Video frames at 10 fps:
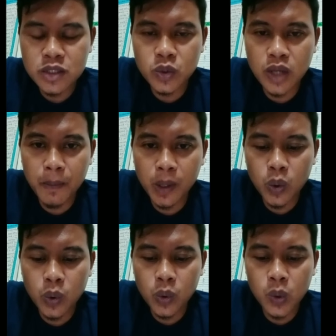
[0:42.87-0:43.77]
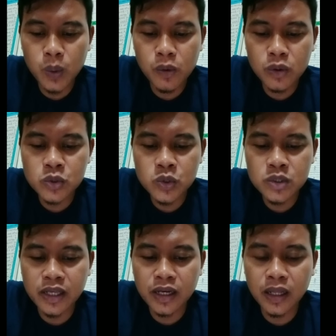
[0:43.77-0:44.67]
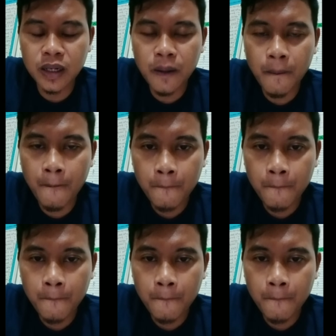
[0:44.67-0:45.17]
sudah mendukung Bungsu Channel